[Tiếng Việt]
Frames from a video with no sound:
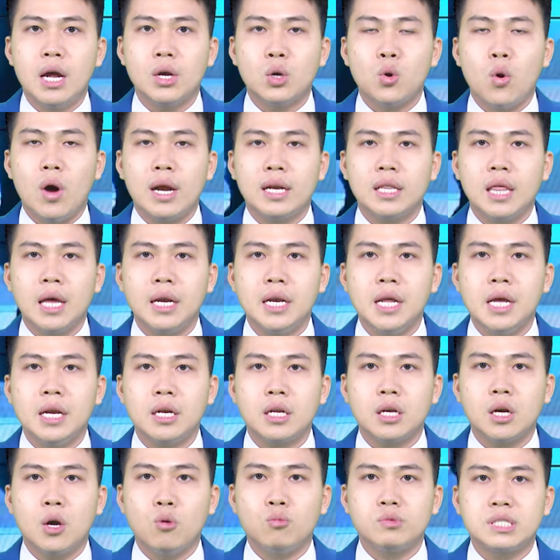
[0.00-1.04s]
Đoàn Thanh
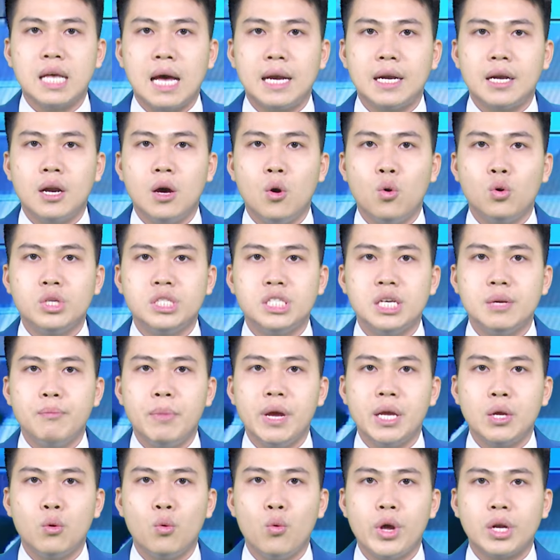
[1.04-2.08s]
niên Cộng sản Hồ Chí
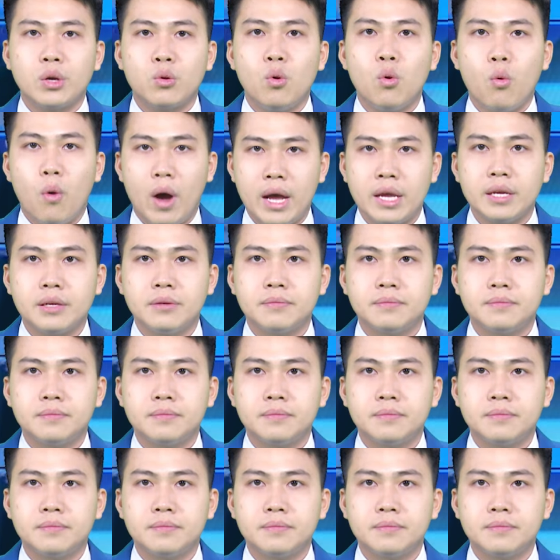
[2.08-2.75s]
Minh, huyện Quốc Oai.